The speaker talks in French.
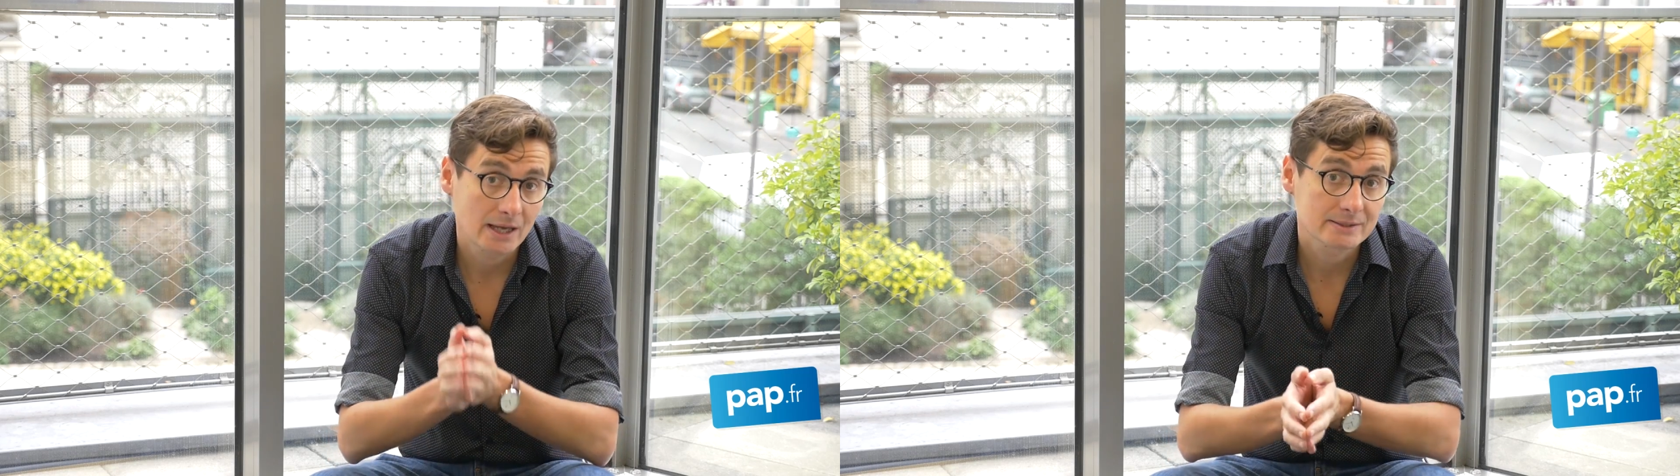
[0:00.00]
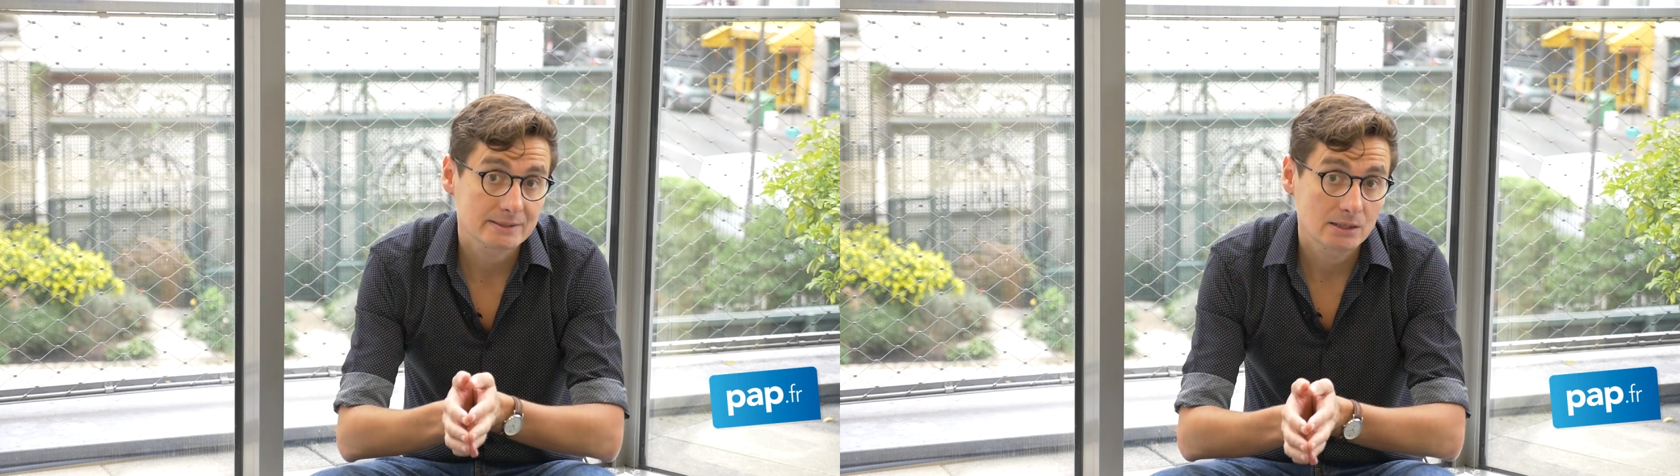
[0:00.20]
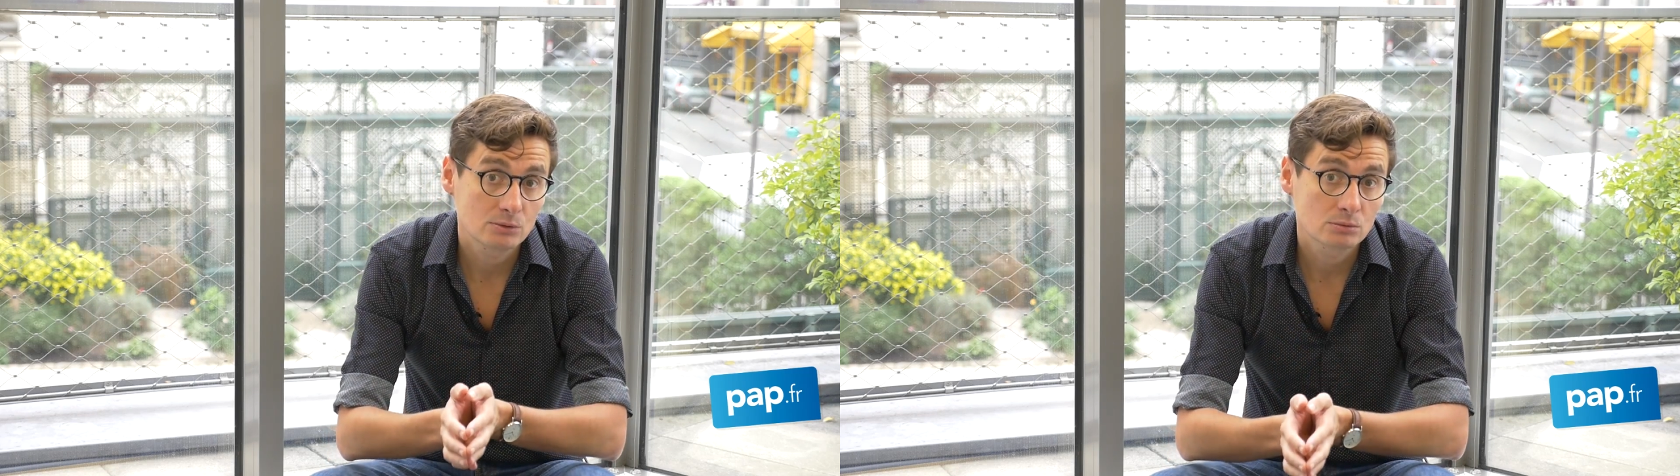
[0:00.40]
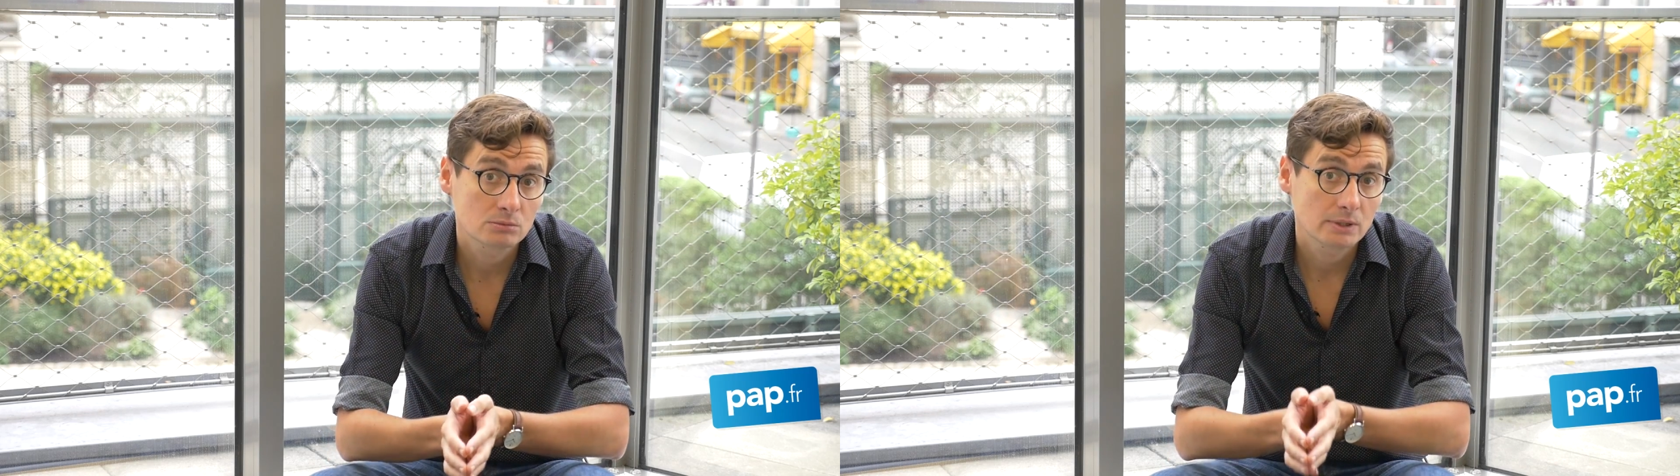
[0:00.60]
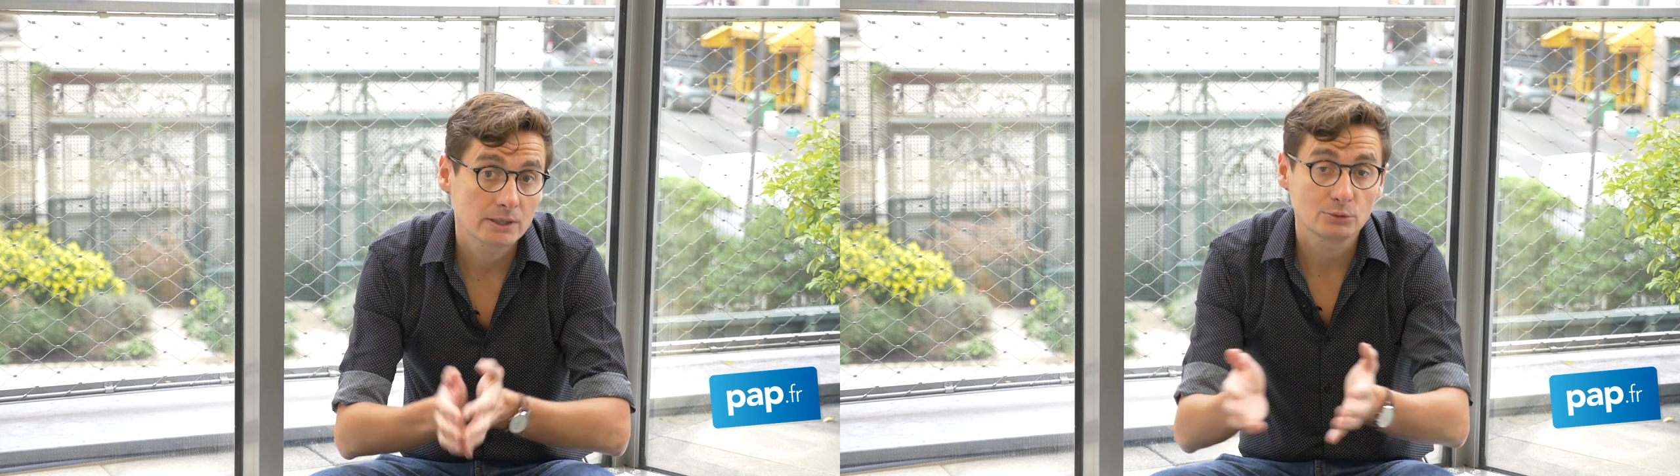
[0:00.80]
un
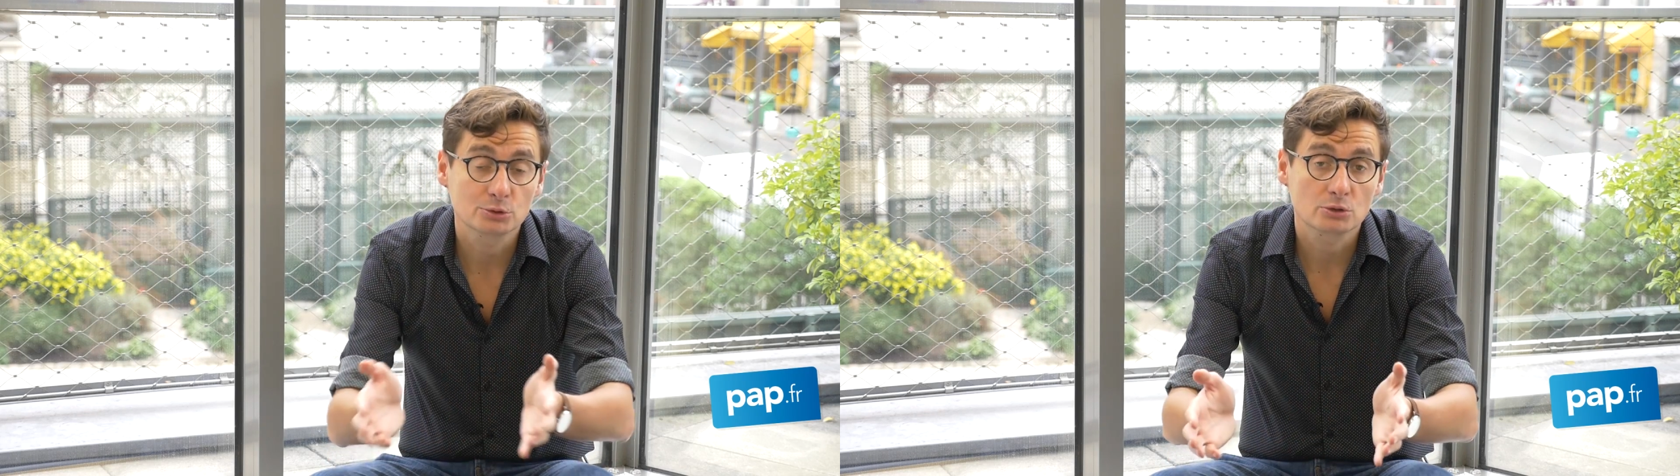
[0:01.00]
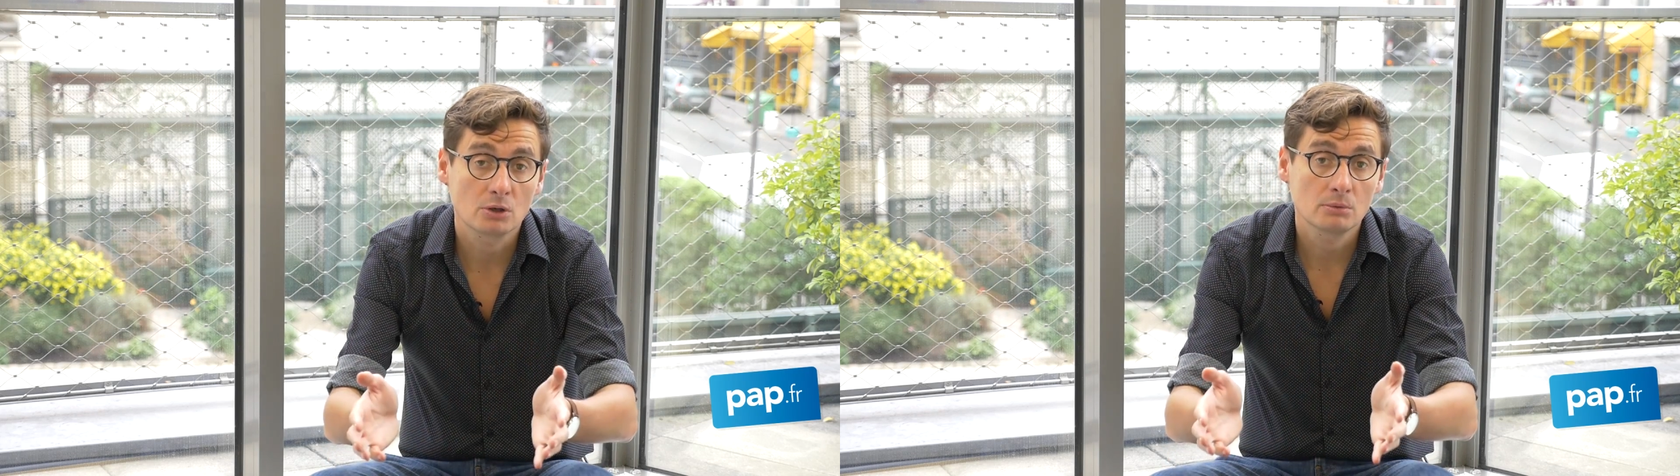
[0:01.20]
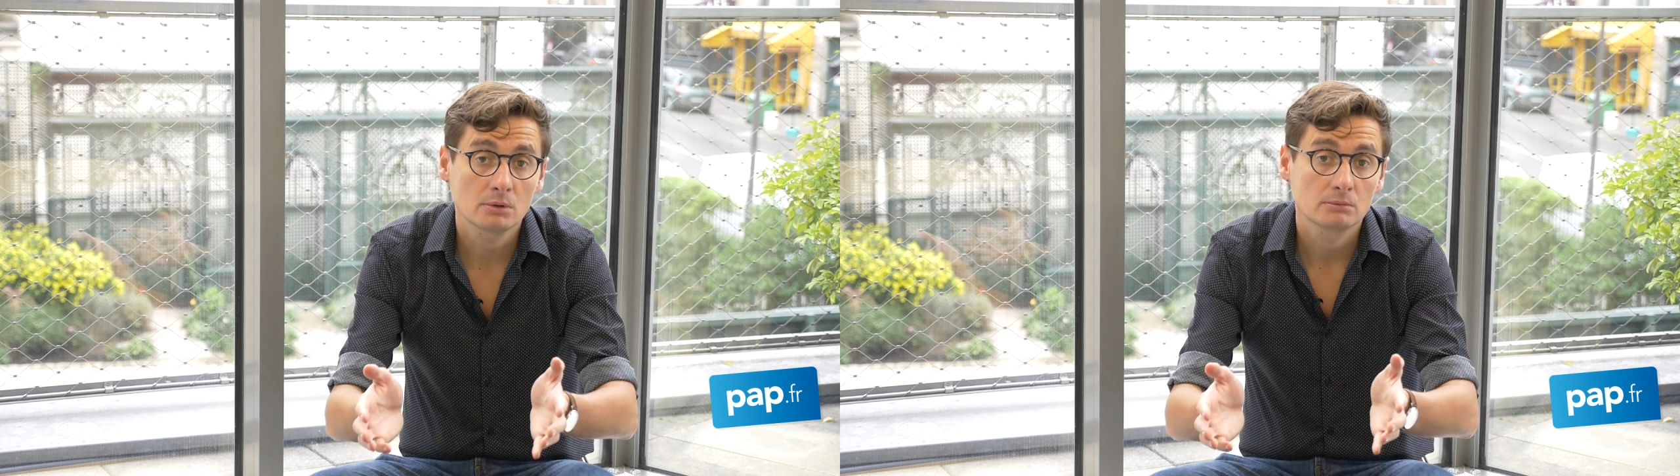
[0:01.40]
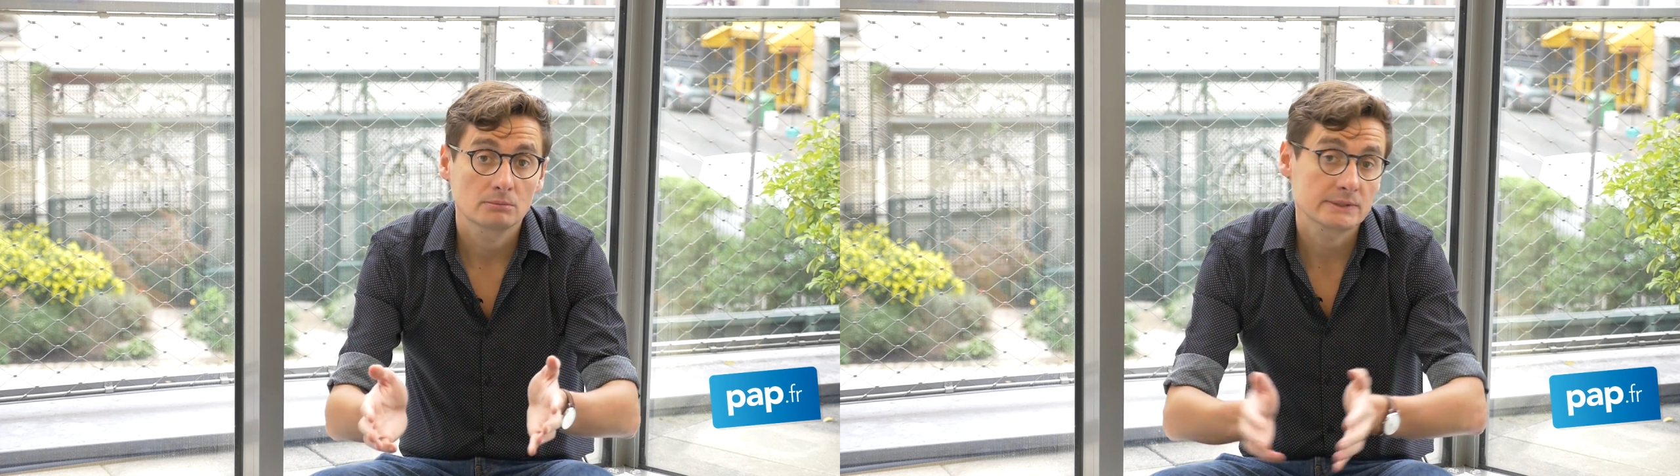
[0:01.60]
salon et deux chambres,